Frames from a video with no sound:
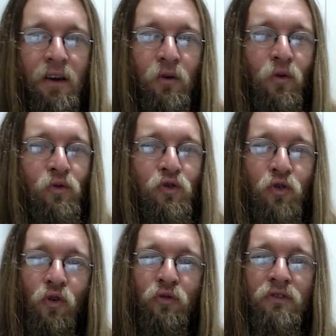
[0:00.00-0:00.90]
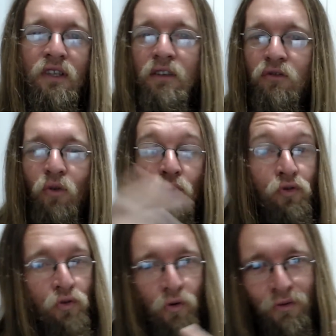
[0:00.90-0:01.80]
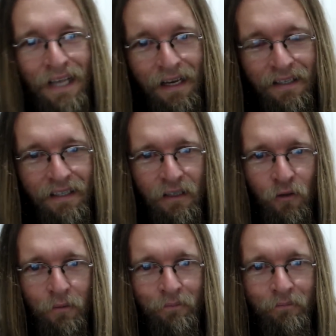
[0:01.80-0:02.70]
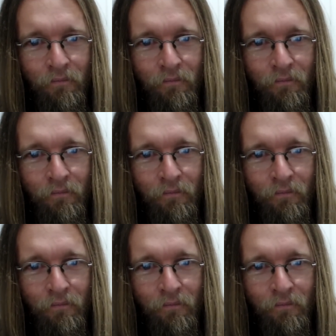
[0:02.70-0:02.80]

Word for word: com o jogo disso ou o jogo daquilo,